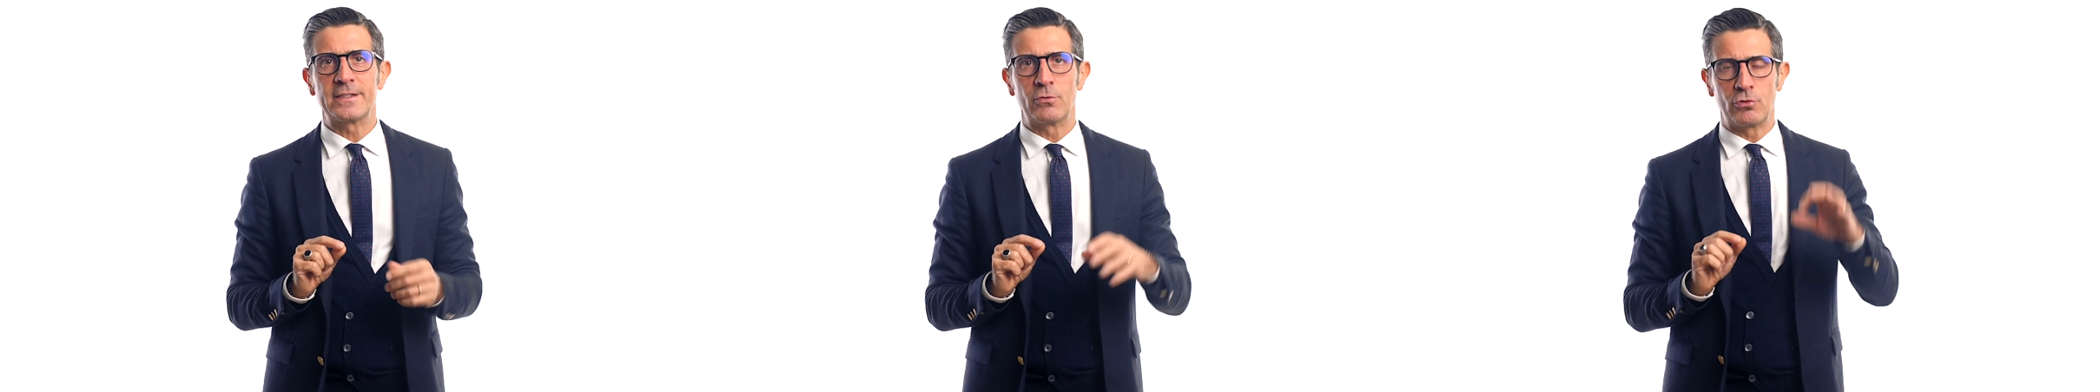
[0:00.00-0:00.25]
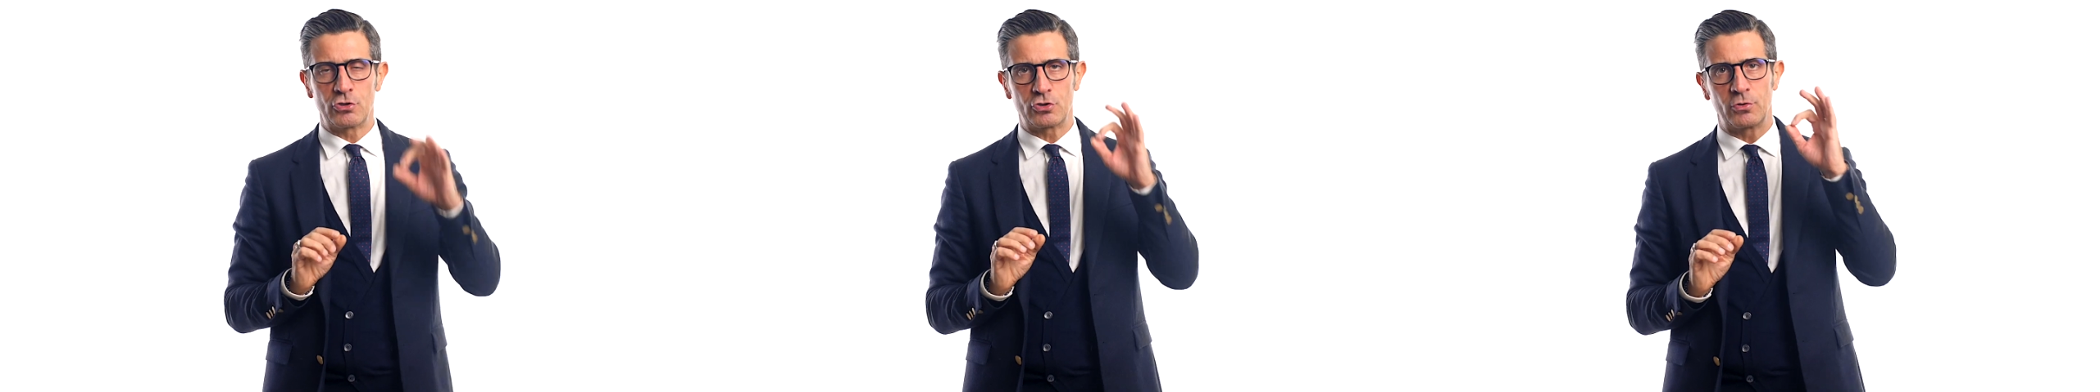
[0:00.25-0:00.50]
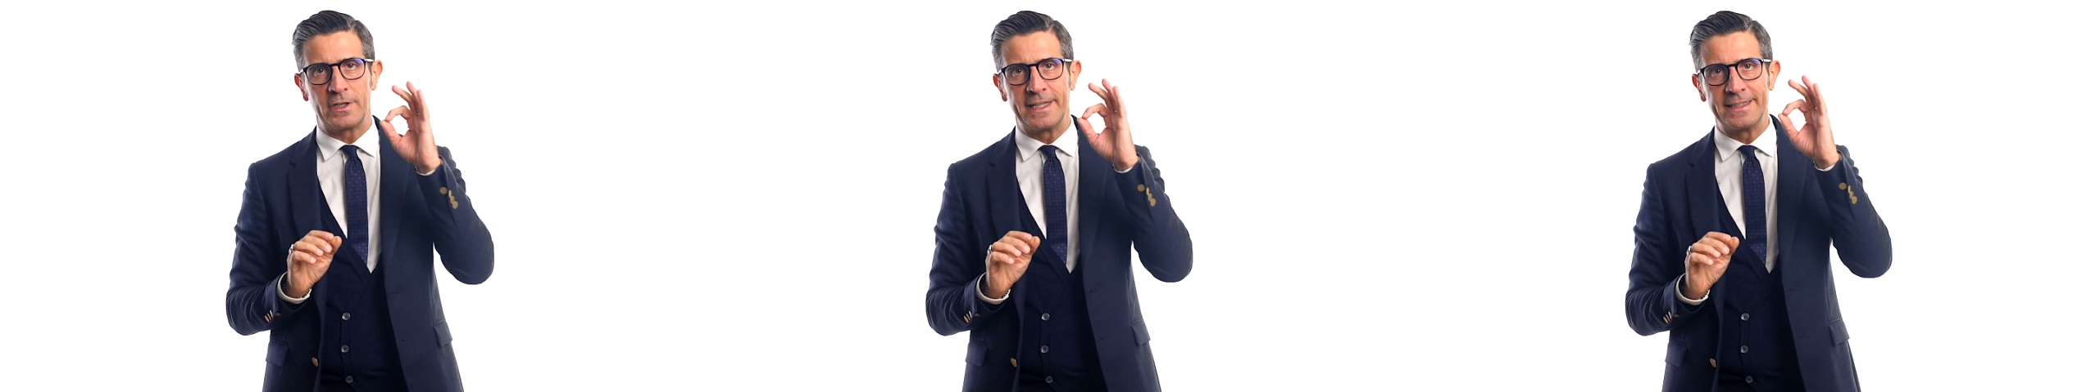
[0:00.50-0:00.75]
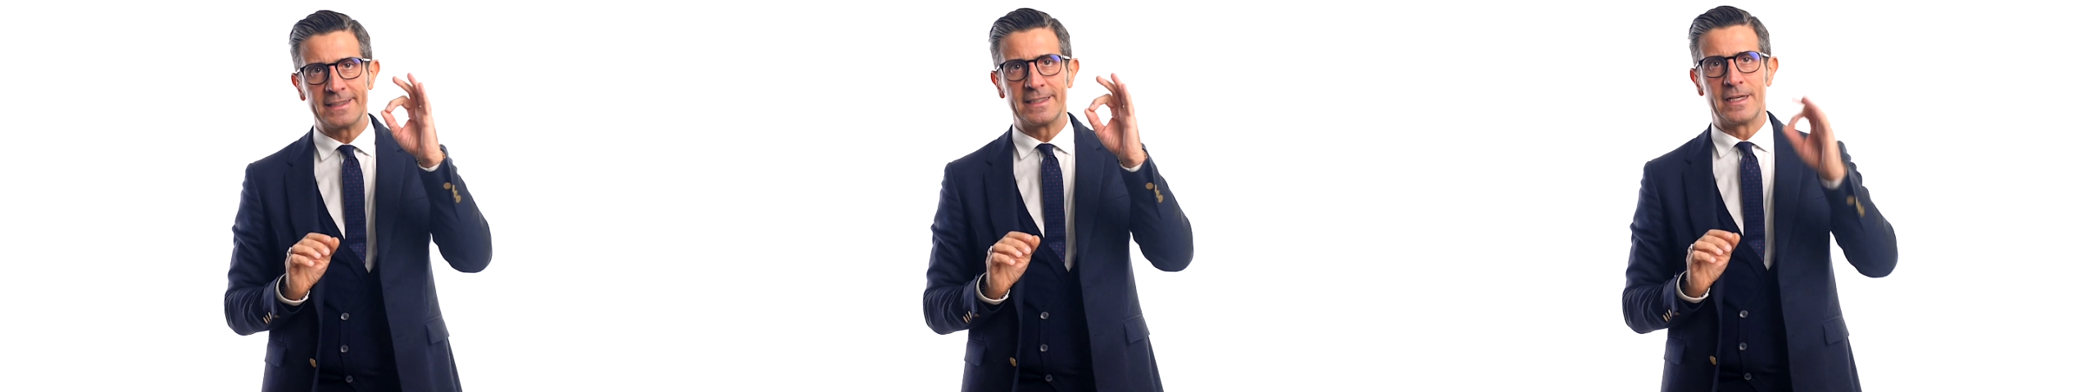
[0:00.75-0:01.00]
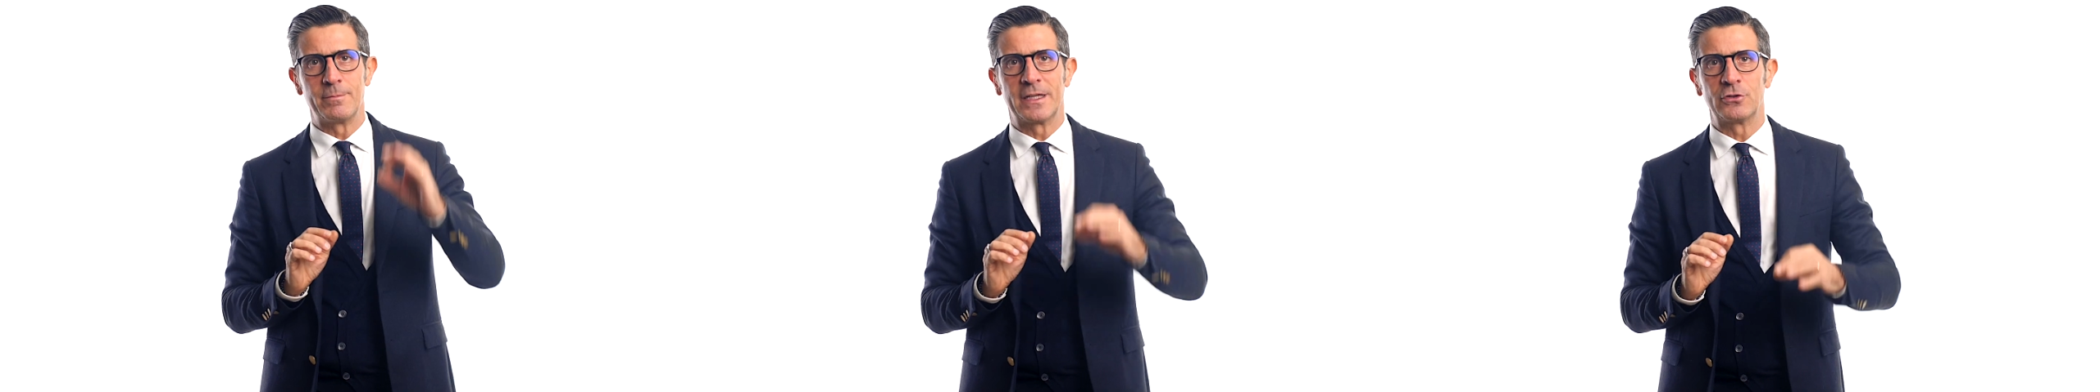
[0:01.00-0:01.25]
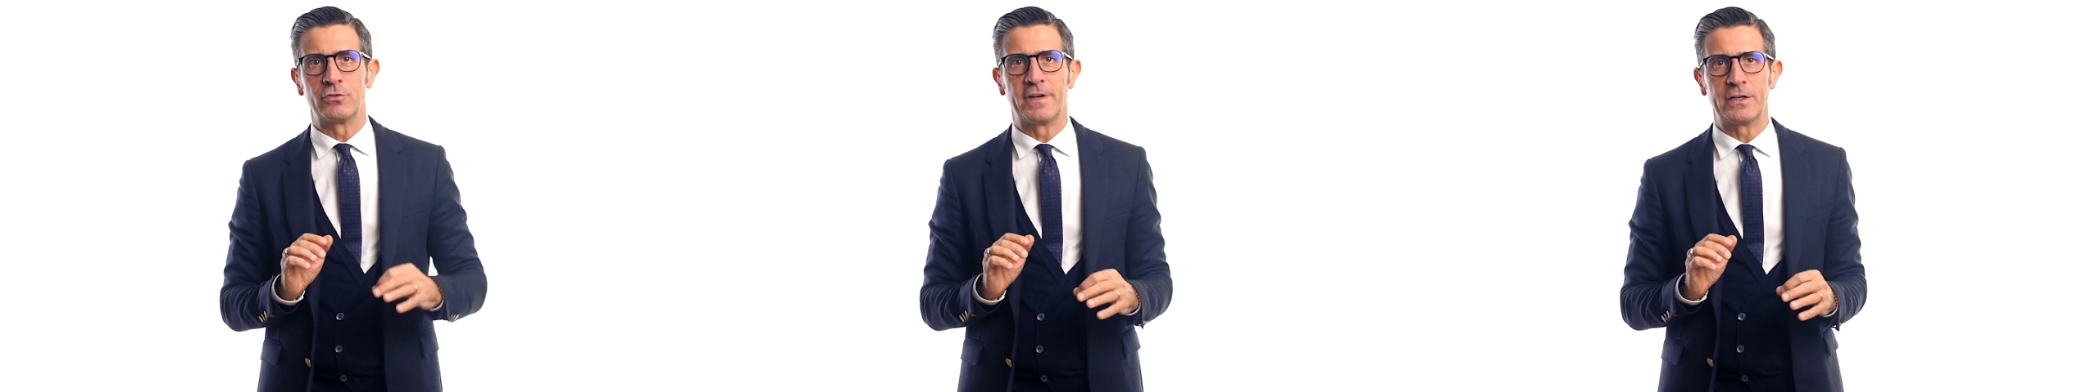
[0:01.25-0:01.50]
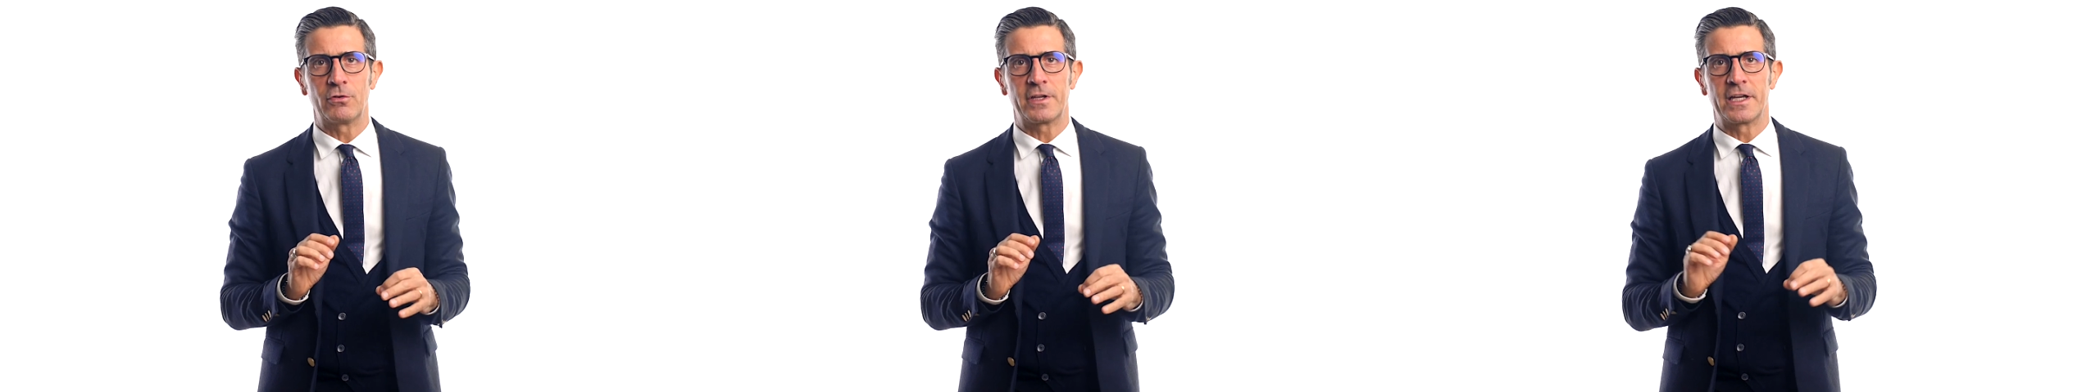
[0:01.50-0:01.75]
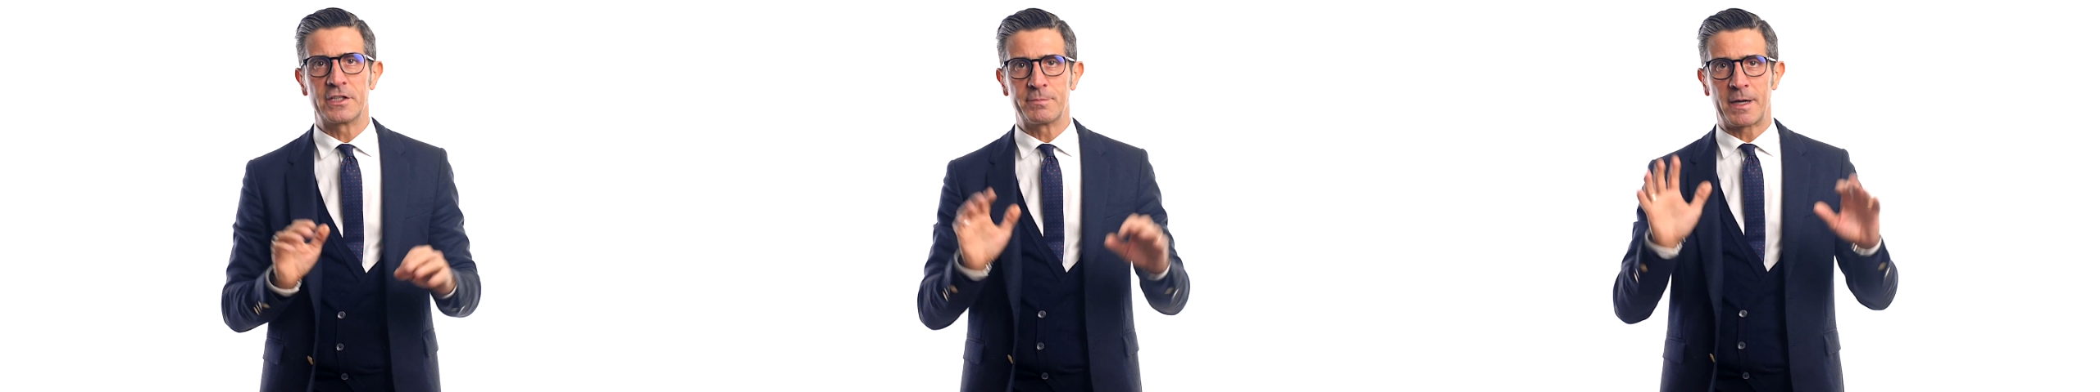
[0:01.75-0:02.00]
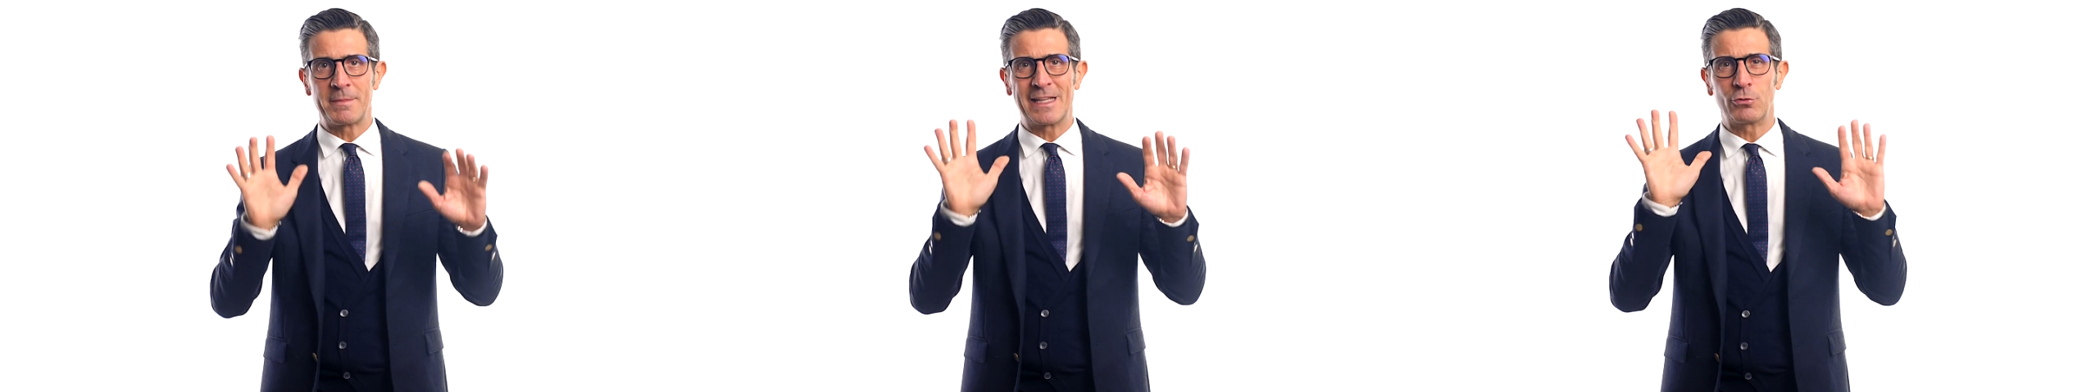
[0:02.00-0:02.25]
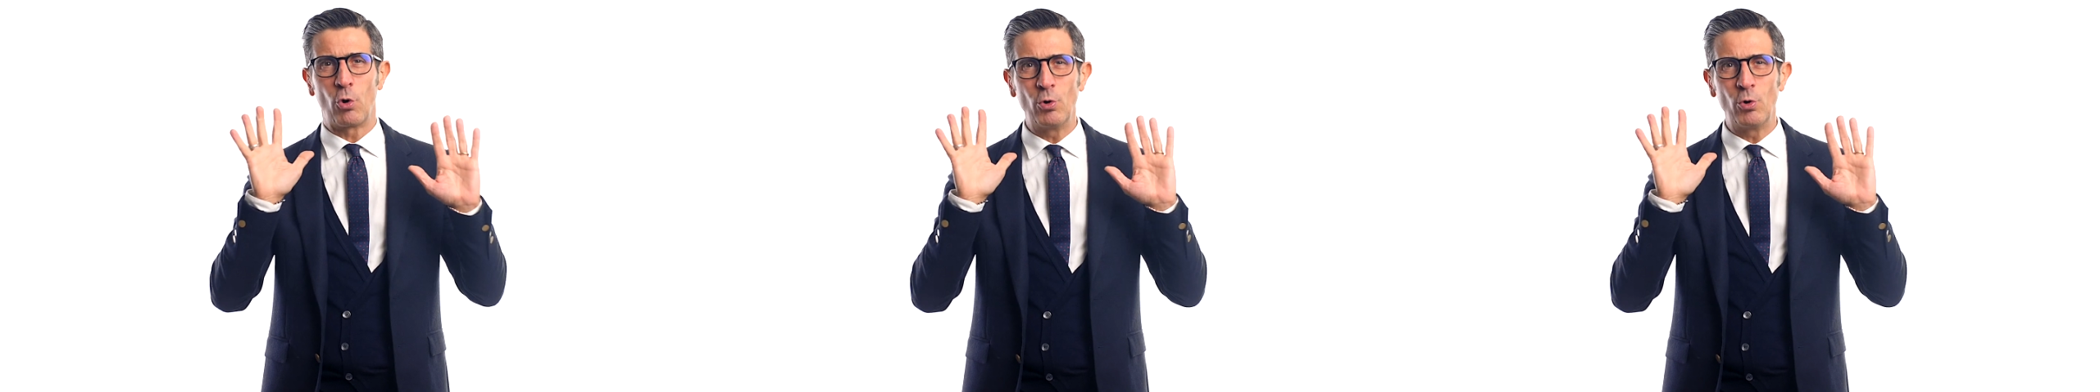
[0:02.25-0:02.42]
di un nostro cliente nel Mantovano che ha risparmiato